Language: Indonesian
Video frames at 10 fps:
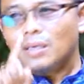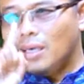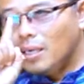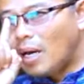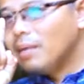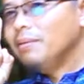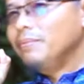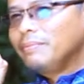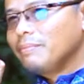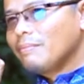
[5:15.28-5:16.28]
Ingat,
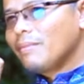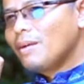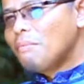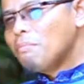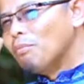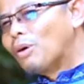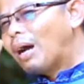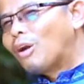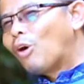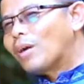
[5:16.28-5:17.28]

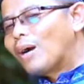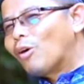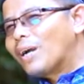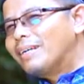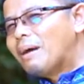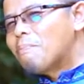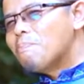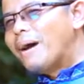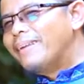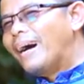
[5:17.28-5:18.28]
bukan orang-orang yang
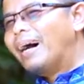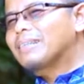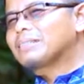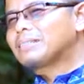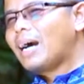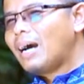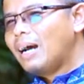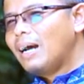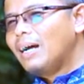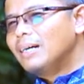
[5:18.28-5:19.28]
banyak
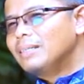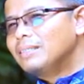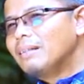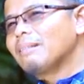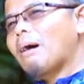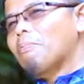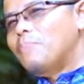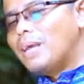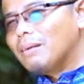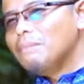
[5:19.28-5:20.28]
harta,
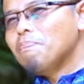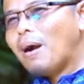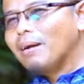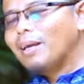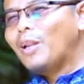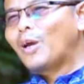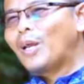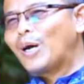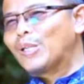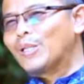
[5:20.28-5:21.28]
tapi yang dipanggil
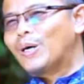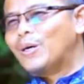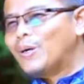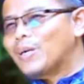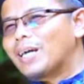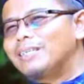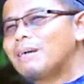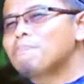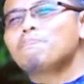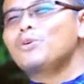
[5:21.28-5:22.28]
oleh Allah orang
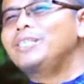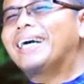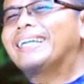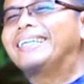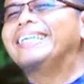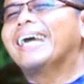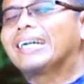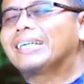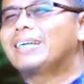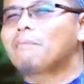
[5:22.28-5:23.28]
yang punya
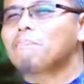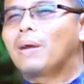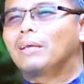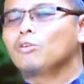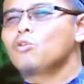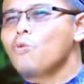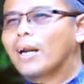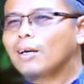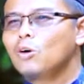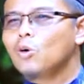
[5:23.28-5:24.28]
niat yang paling
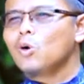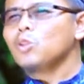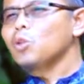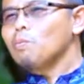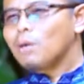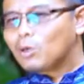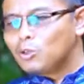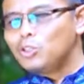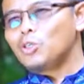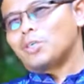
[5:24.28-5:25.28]
kuat untuk
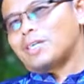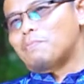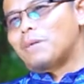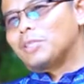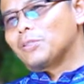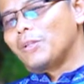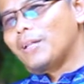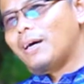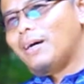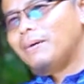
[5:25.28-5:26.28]
berkunjung ke
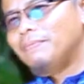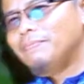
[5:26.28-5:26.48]
Baitullah.